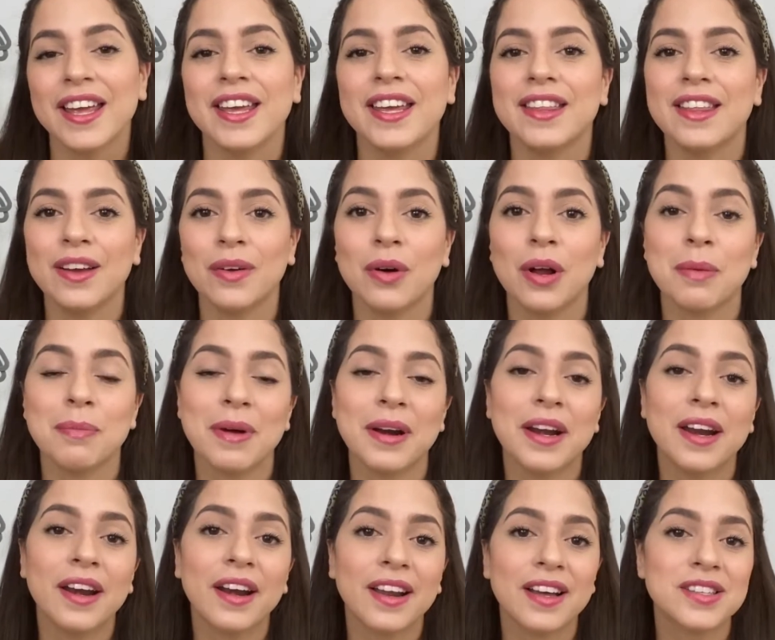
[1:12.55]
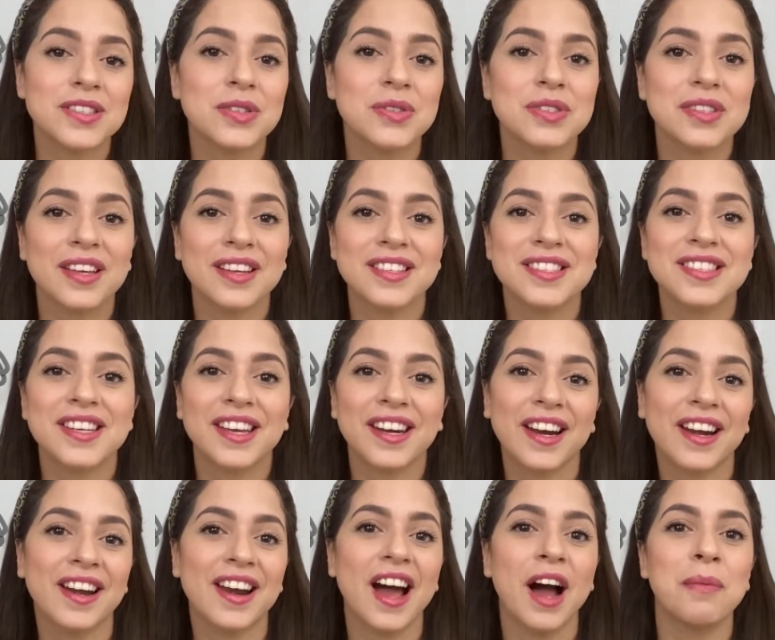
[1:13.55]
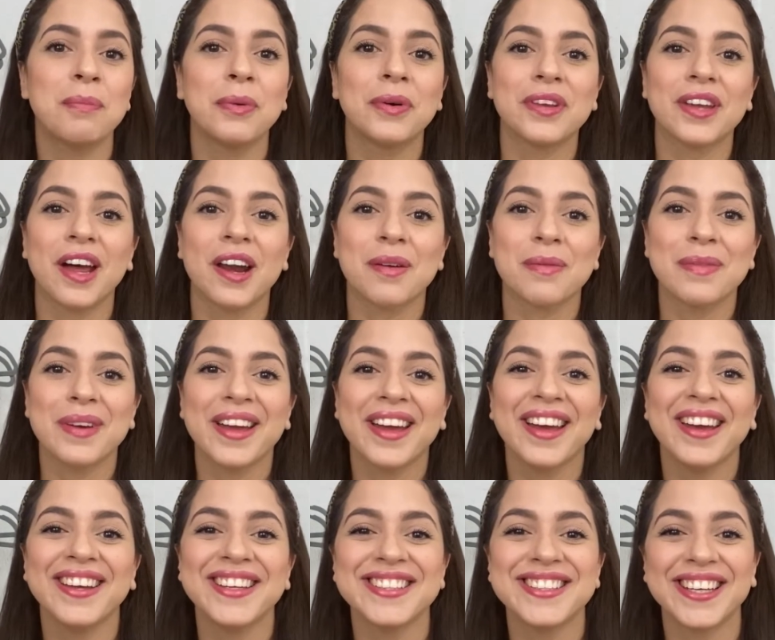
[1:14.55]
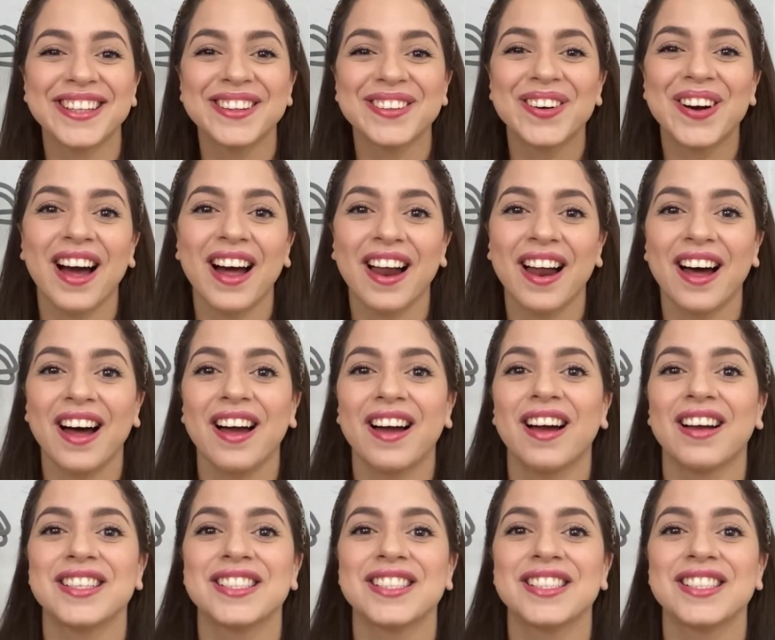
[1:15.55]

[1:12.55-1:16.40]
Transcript: Y de igual manera, si ustedes quieren apoyarme yendo a,